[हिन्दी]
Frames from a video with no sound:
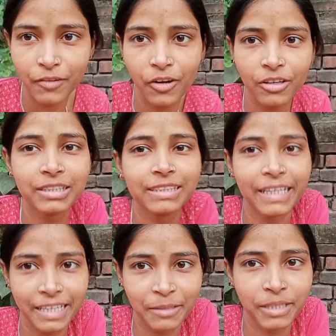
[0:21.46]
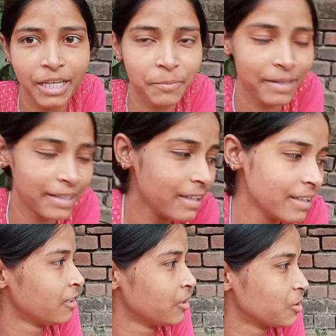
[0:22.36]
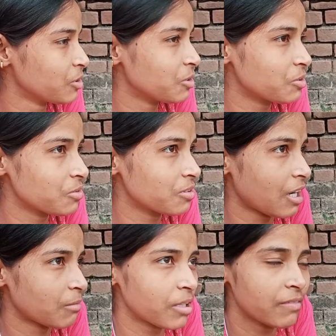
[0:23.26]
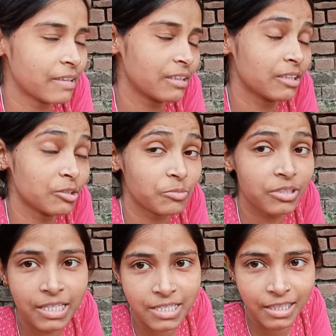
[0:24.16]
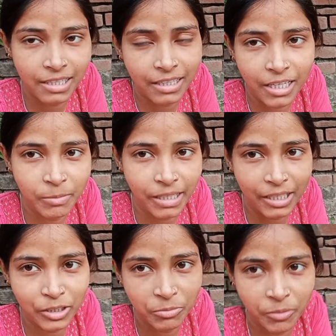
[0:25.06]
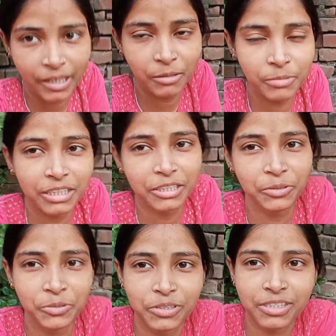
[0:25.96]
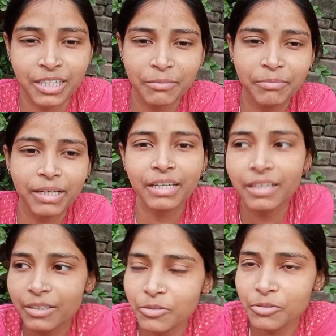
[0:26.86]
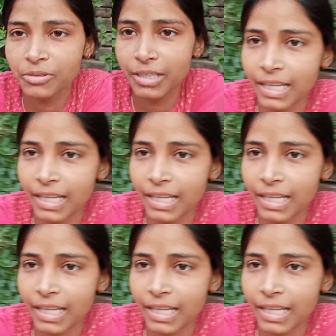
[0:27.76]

से व्लॉग नहीं बना पाई तो दोस्तों शाम का वक्त है तो मुझे अच्छा लग रहा है बाहर तो मैं बाहर बैठी हूँ इस टाइम बैठी का दोस्तों